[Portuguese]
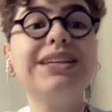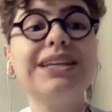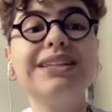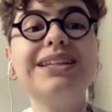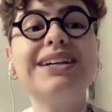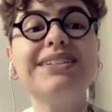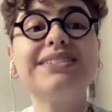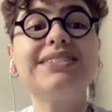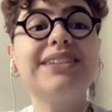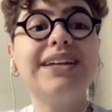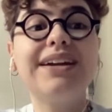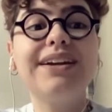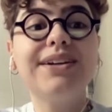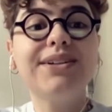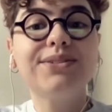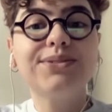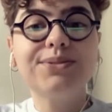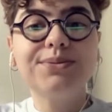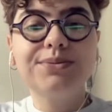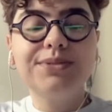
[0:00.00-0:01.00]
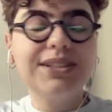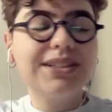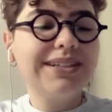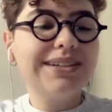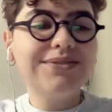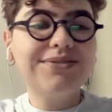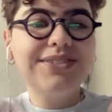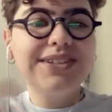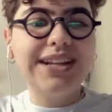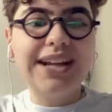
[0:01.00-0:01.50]
que é dar certo, o que,
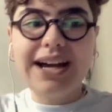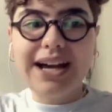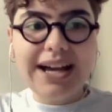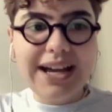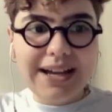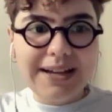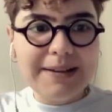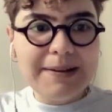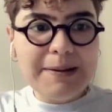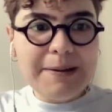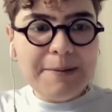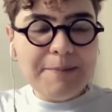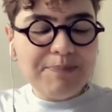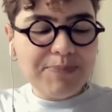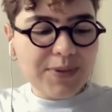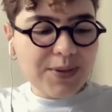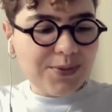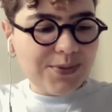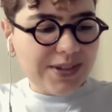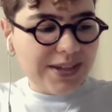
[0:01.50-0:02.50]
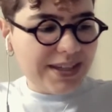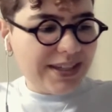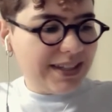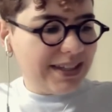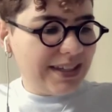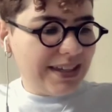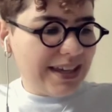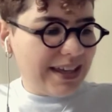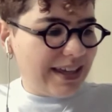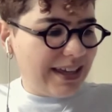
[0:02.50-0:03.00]
que é virar, o que,
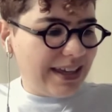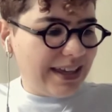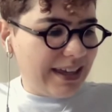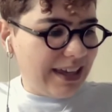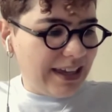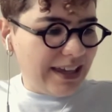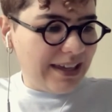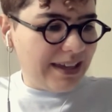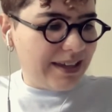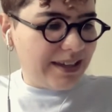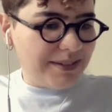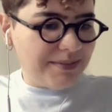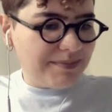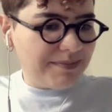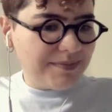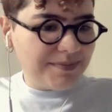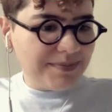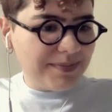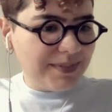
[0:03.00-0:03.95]
que é